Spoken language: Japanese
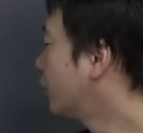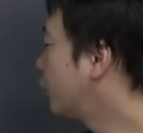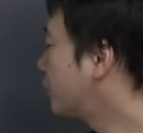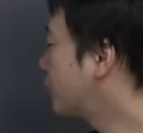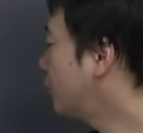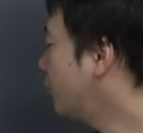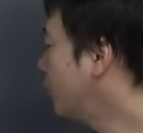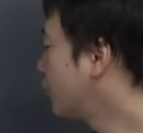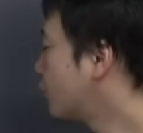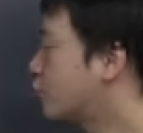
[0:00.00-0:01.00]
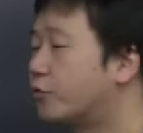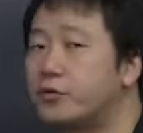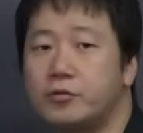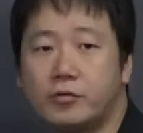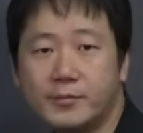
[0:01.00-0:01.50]
土地の所
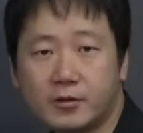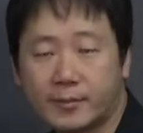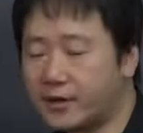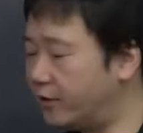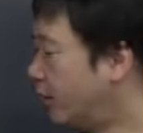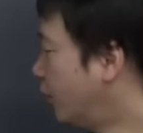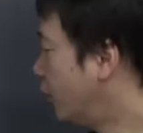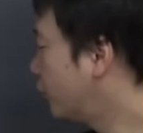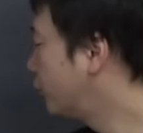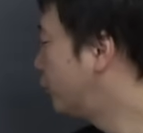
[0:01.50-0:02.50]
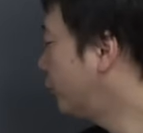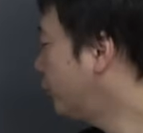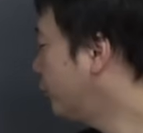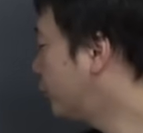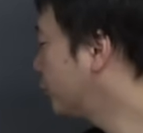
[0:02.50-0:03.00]
有を認める。これど
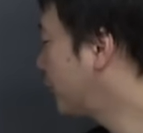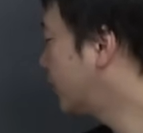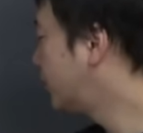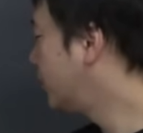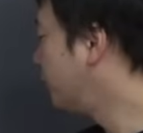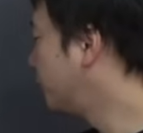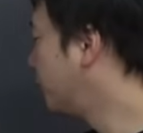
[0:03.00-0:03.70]
ういうことかっていう